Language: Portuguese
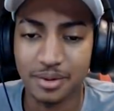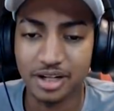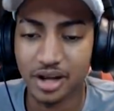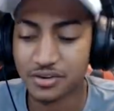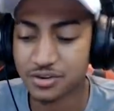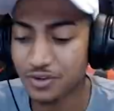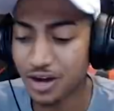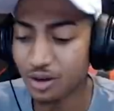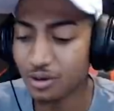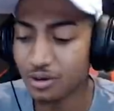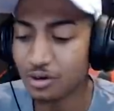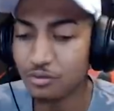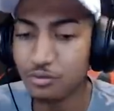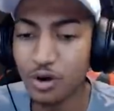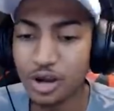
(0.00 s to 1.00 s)
Será, Marquinhos? É
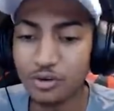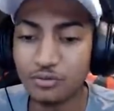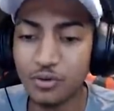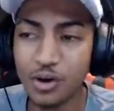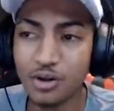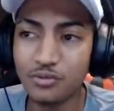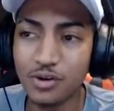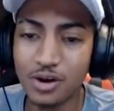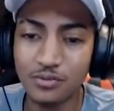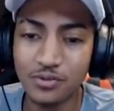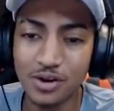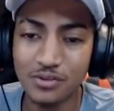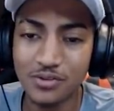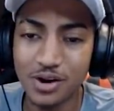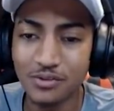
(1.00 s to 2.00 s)
falou. Fui, fui, fui,
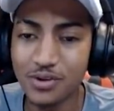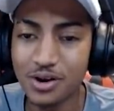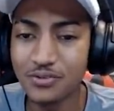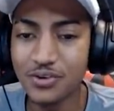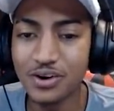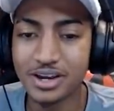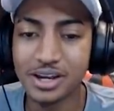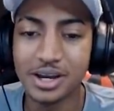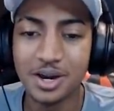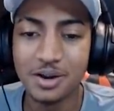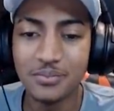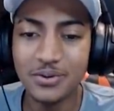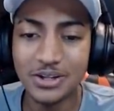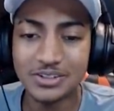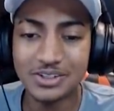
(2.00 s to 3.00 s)
fui, fui, fui, fui.
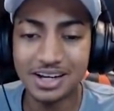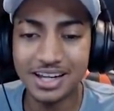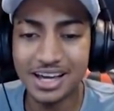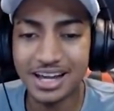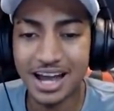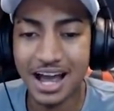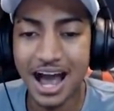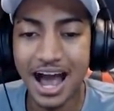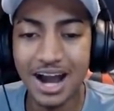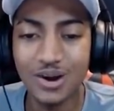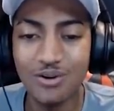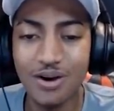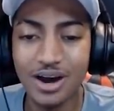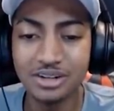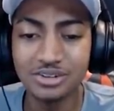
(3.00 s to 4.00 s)
Pronto, galera.
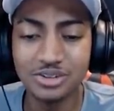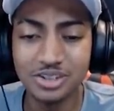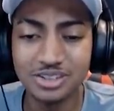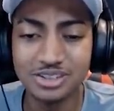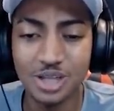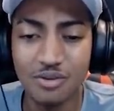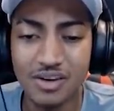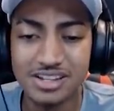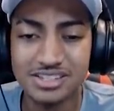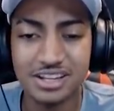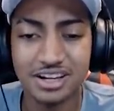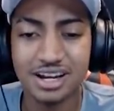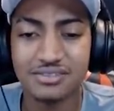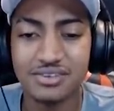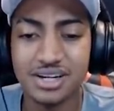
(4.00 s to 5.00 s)
Agora o Duduzão vai
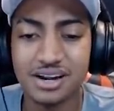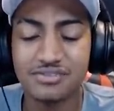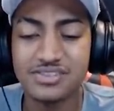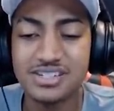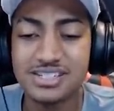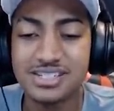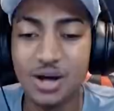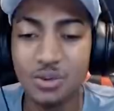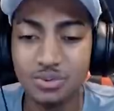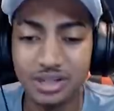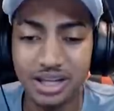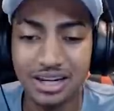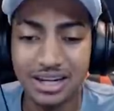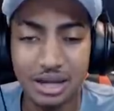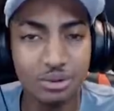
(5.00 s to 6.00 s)
estar gravando a
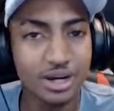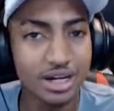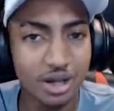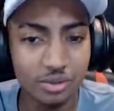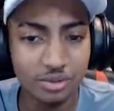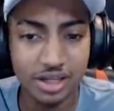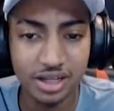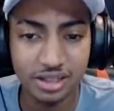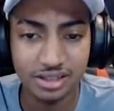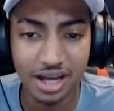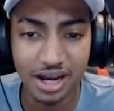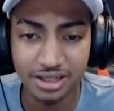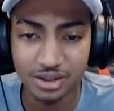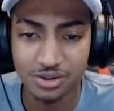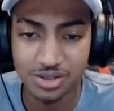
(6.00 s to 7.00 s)
visão dele lá no canal dele, tá?